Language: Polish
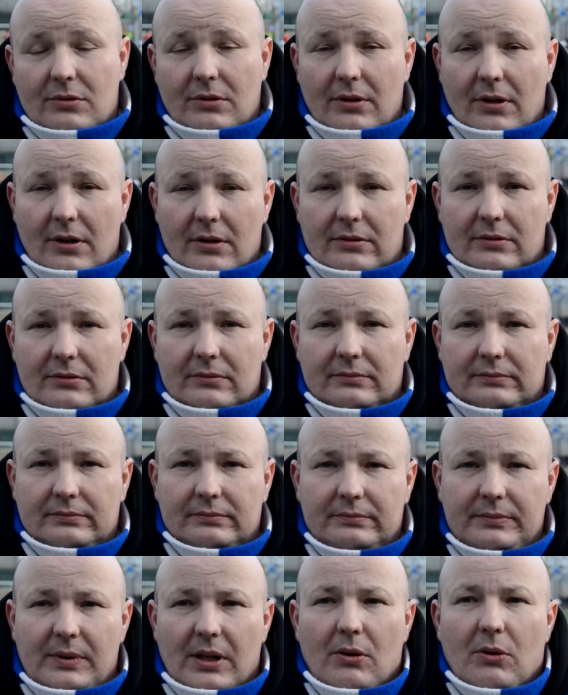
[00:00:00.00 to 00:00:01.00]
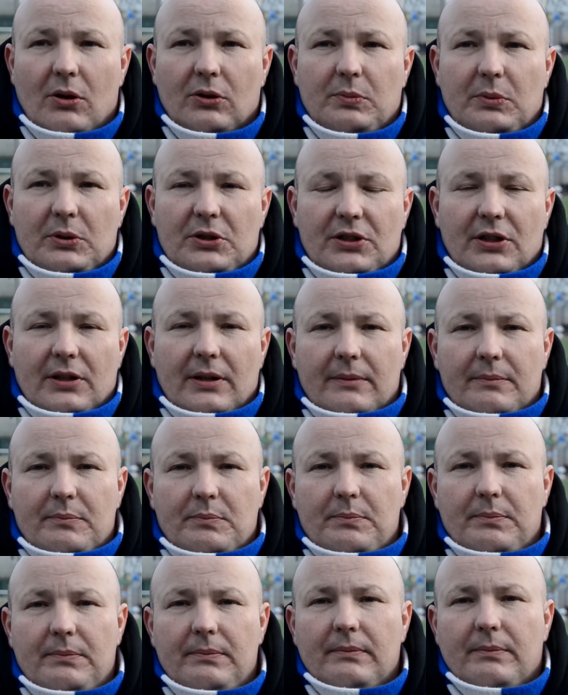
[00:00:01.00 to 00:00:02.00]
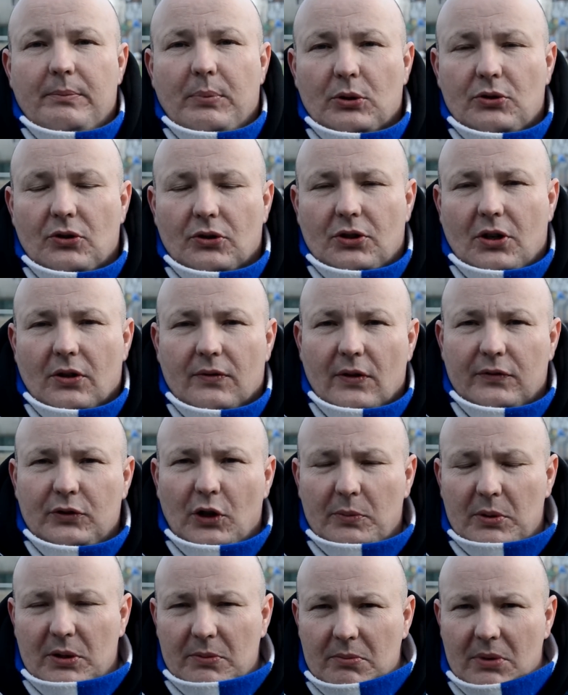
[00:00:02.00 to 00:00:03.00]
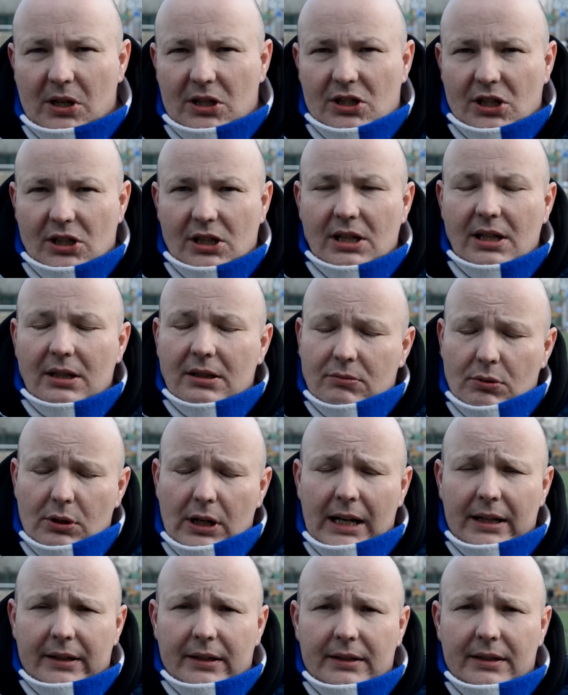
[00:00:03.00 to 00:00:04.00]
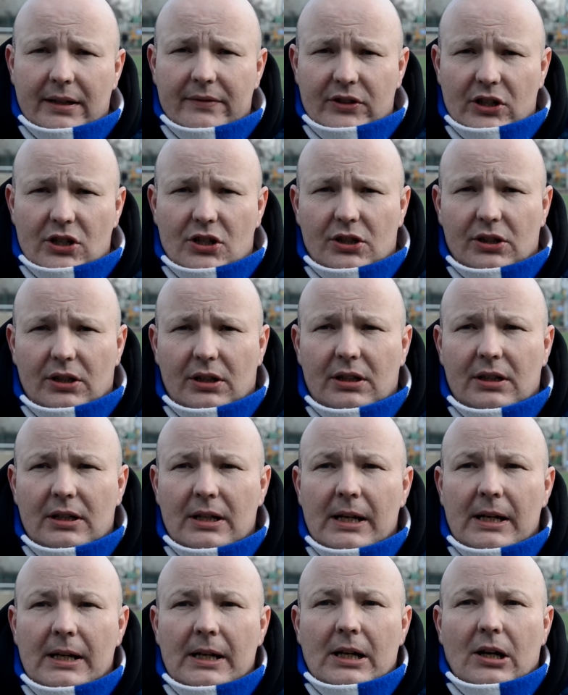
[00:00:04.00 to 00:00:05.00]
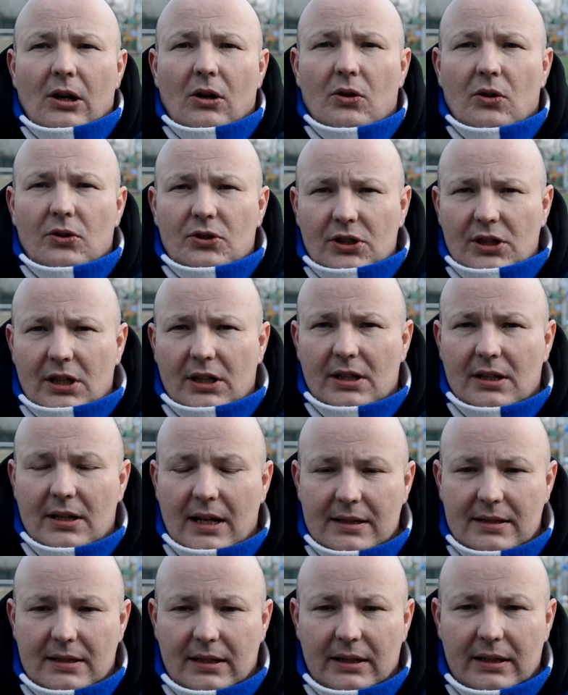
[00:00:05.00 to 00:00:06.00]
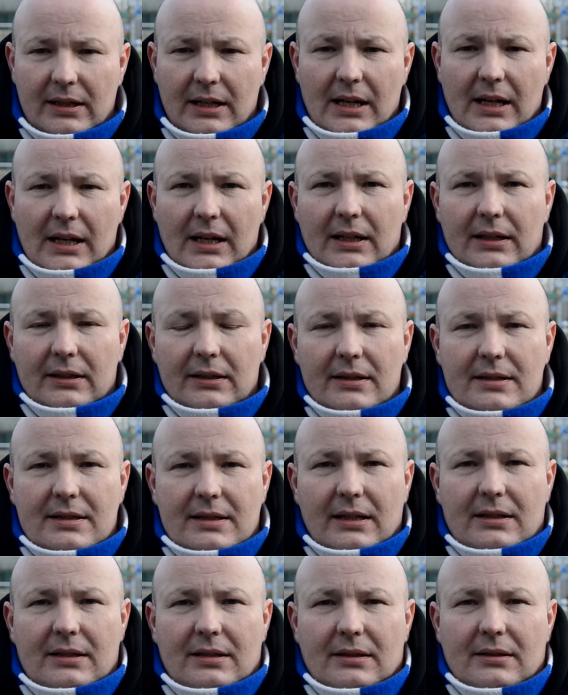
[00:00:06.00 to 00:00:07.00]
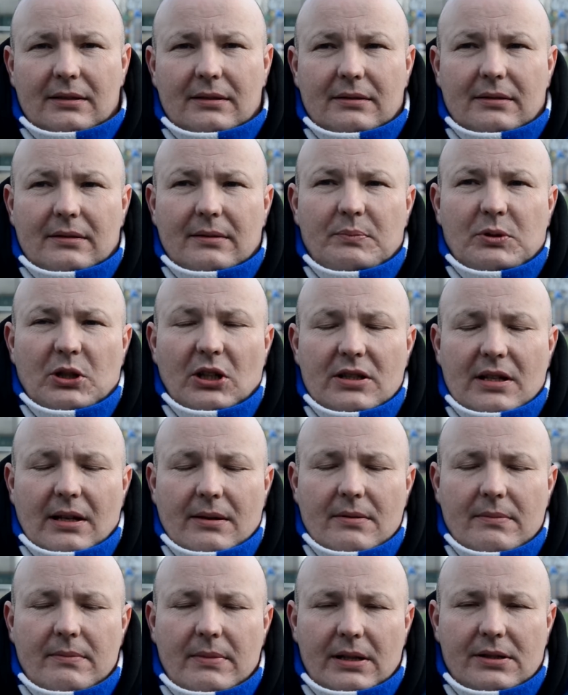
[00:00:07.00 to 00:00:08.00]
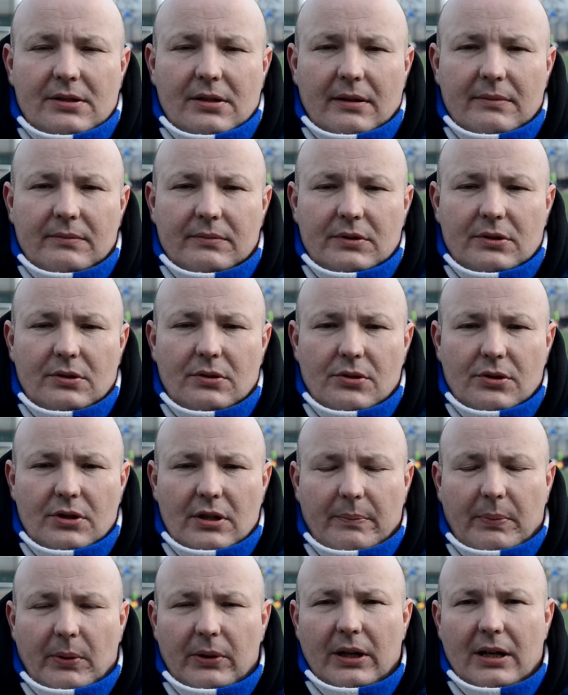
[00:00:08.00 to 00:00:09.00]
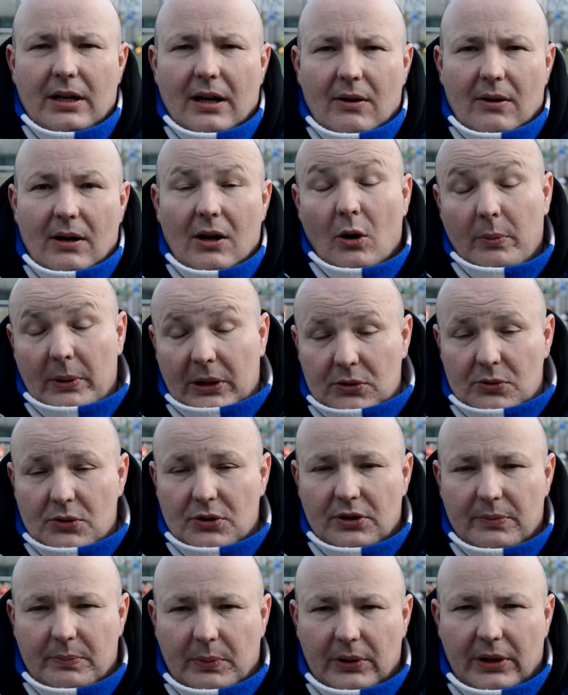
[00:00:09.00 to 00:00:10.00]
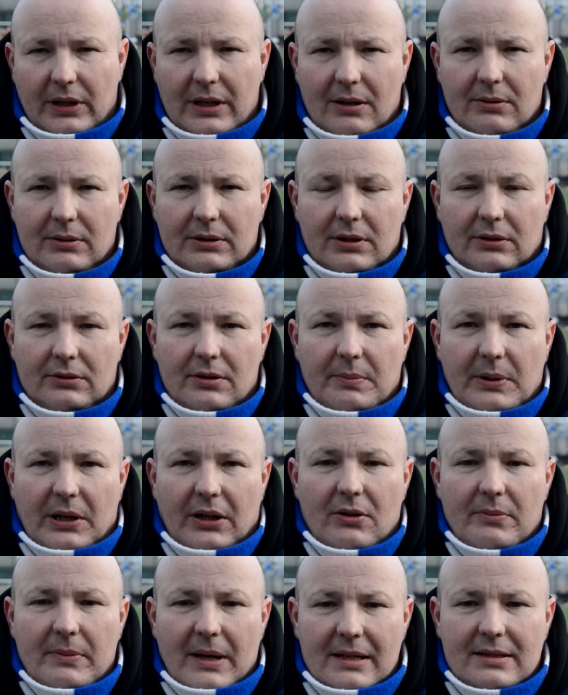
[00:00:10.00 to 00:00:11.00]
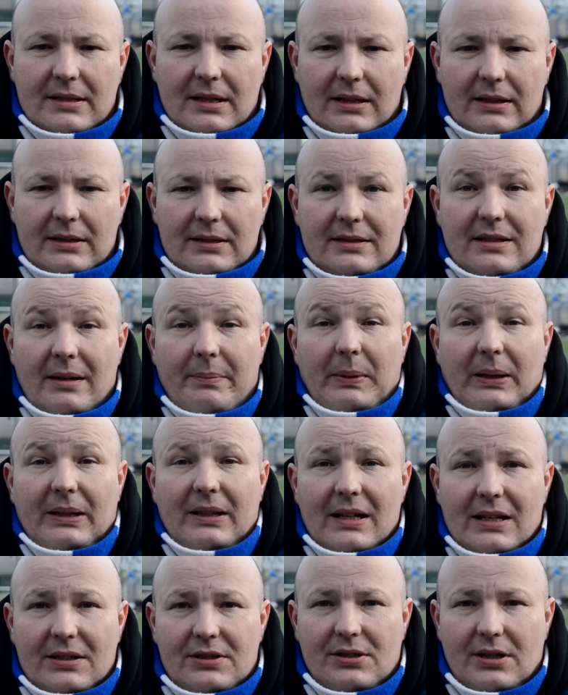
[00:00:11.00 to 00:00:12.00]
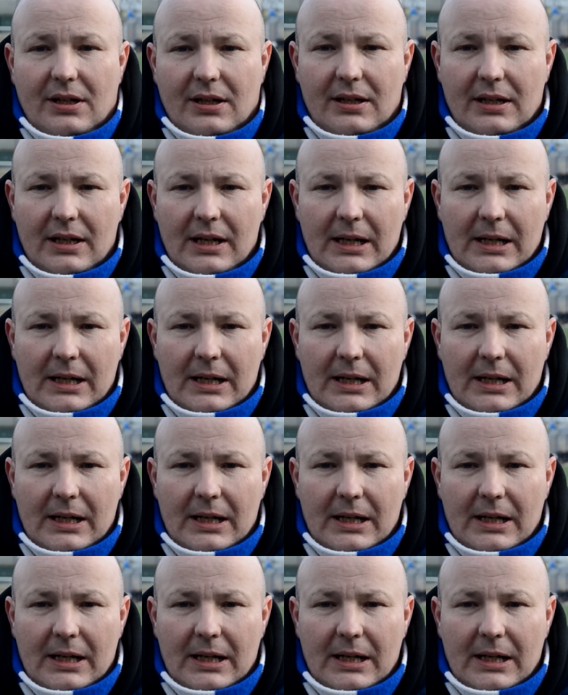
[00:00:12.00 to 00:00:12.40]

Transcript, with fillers: kuriozum. Miał odbyć się początkowo w dobrym mieście na naturalnej nawierzchni o godzinie 11. Niestety y, przed samym meczem drużyna pojechała, obie drużyny pojechały do Dobrego Miasta i za 15